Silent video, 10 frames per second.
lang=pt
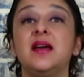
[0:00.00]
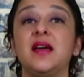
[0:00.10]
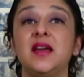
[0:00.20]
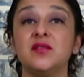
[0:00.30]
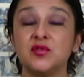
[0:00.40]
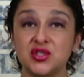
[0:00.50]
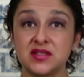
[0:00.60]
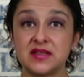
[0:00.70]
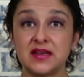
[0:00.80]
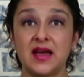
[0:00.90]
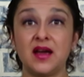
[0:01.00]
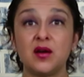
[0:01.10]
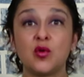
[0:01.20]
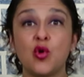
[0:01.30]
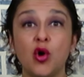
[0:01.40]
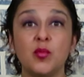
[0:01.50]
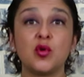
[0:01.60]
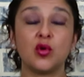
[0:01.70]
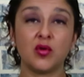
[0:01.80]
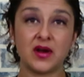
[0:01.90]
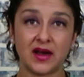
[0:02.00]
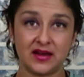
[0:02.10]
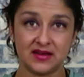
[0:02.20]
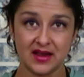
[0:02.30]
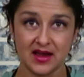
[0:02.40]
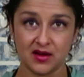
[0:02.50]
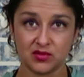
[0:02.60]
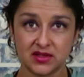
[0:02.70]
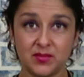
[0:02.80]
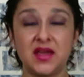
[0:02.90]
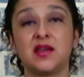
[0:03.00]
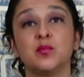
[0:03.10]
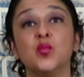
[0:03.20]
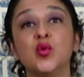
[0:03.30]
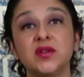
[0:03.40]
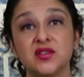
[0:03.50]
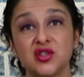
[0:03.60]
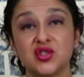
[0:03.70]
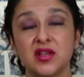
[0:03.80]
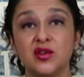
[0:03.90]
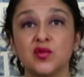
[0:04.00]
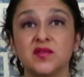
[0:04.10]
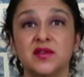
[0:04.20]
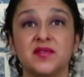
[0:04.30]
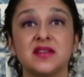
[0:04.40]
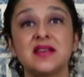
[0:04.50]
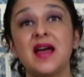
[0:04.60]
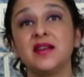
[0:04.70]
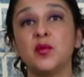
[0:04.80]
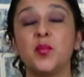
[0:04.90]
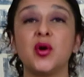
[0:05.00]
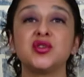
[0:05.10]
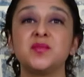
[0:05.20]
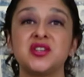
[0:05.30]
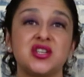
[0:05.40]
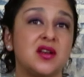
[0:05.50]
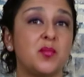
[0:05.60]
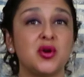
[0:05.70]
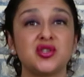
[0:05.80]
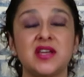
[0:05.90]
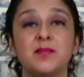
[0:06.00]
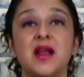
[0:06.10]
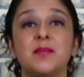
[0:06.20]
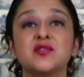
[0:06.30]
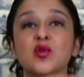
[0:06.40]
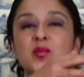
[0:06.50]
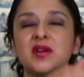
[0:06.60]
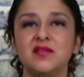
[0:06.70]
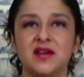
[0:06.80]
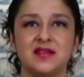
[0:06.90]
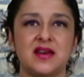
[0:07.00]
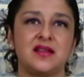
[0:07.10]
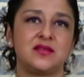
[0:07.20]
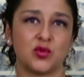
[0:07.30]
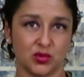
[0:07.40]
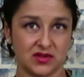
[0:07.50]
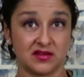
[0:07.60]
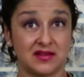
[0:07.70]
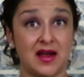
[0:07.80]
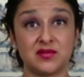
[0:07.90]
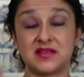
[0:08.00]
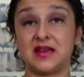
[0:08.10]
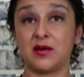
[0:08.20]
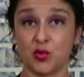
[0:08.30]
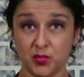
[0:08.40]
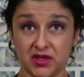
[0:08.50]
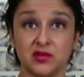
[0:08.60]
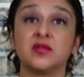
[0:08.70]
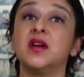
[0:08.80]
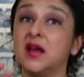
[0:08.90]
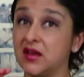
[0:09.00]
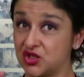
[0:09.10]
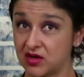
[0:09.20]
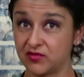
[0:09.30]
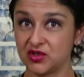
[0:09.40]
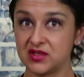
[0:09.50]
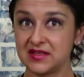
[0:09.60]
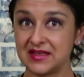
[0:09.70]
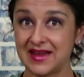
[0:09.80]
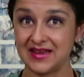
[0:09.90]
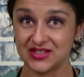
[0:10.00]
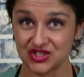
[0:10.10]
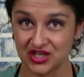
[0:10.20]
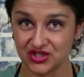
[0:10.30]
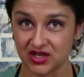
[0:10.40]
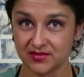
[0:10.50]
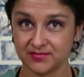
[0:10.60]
é, vou te ensinar como colocar ele na água também, que muita gente tem dúvida. Fala assim, ah, não pode mexer, não pode quebrar, mas como que ele vai entrar todo dentro d'água se ele é comprido? Já vou te ensinar já já.